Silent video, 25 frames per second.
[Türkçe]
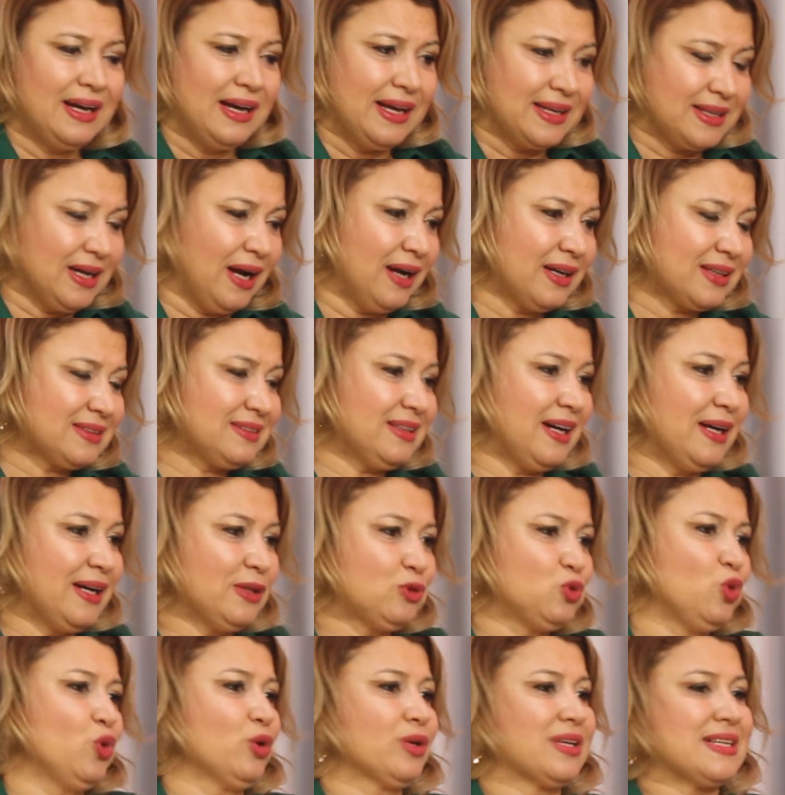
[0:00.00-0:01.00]
Yargıtay
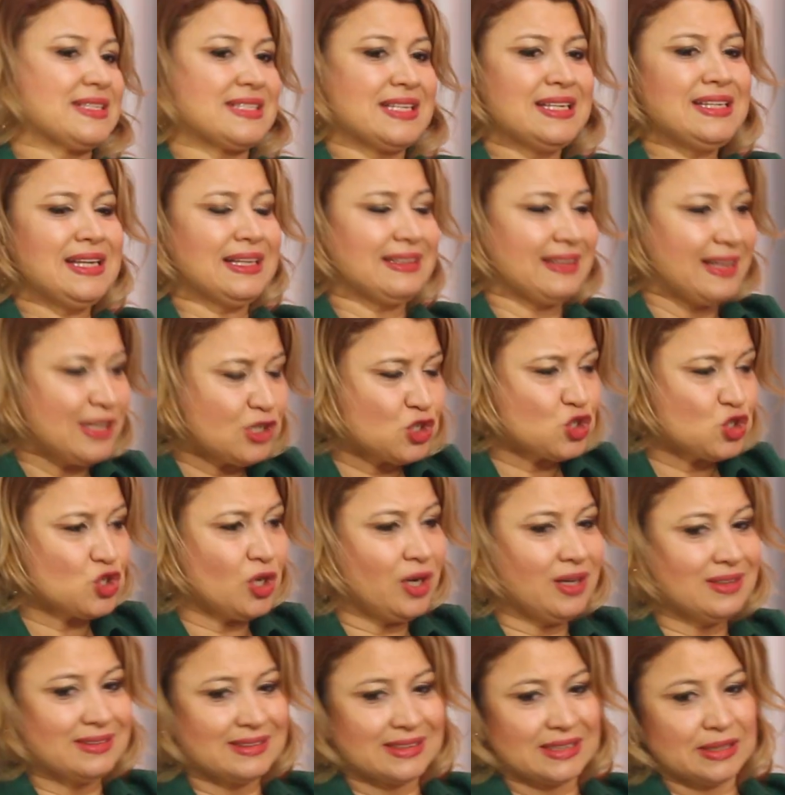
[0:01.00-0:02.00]
diyor ki ziynet
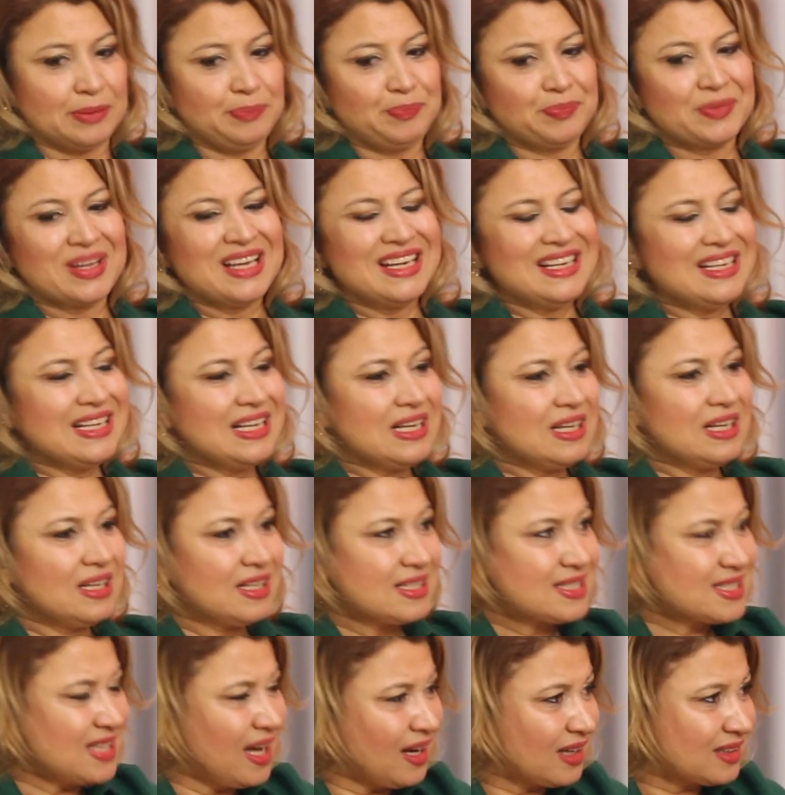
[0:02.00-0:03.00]
eşyaları
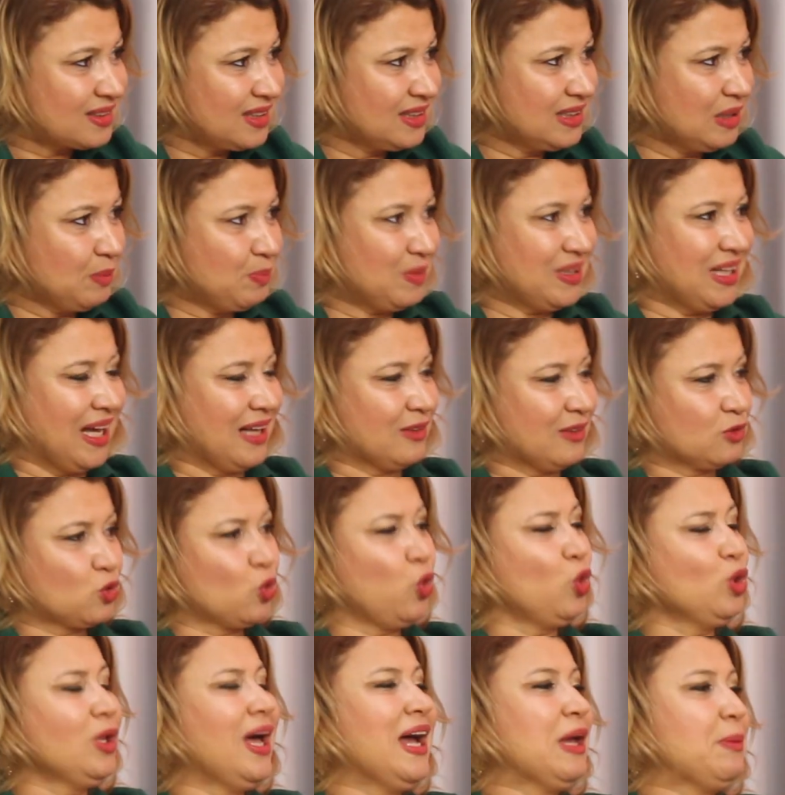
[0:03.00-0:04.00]
saklanabilen,
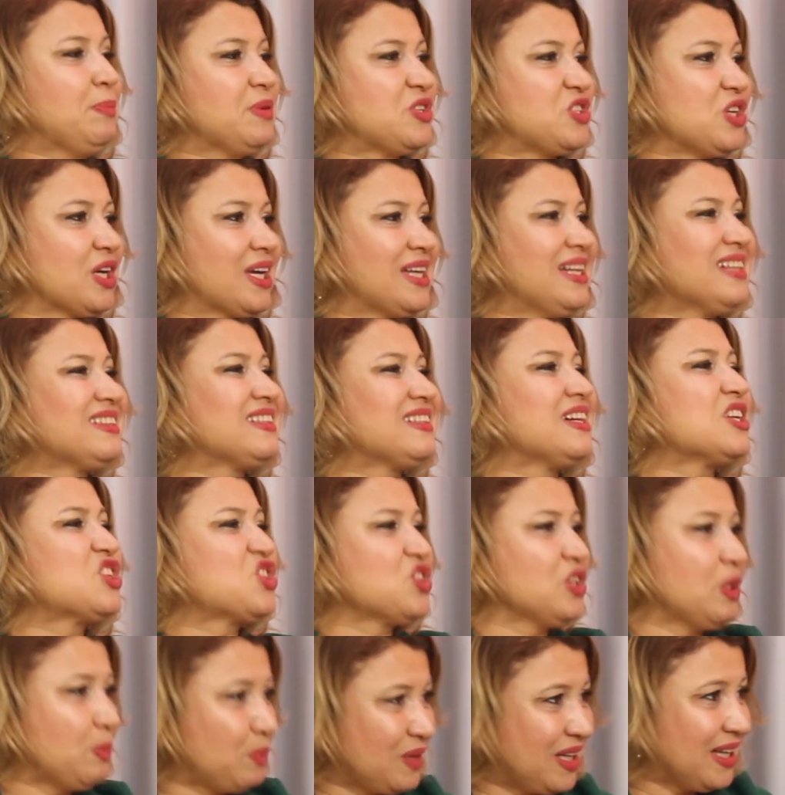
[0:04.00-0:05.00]
kolay bir şekilde
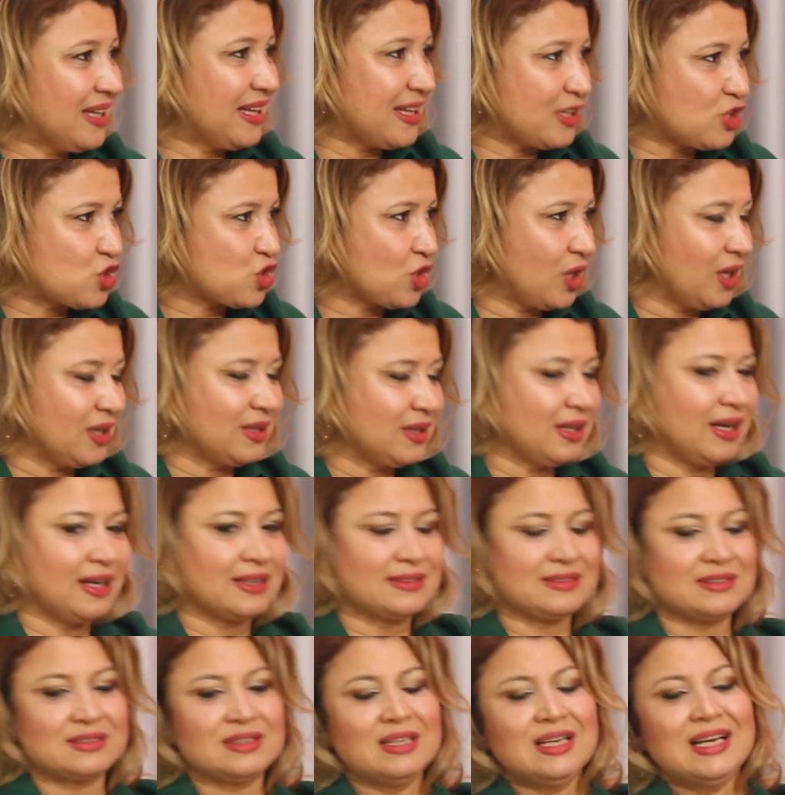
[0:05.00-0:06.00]
taşınabilen
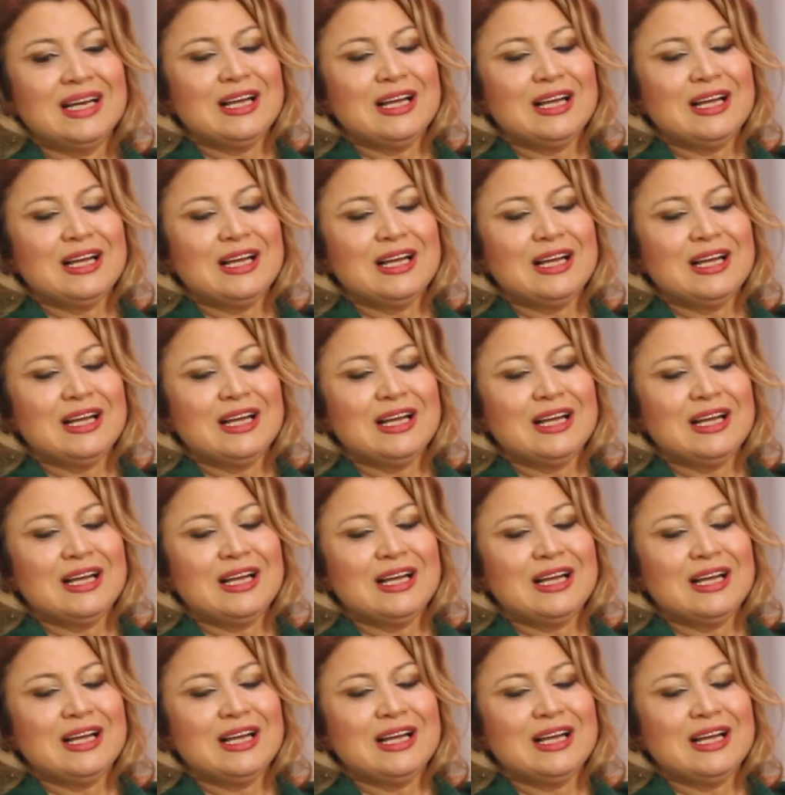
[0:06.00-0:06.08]
eşyalardır.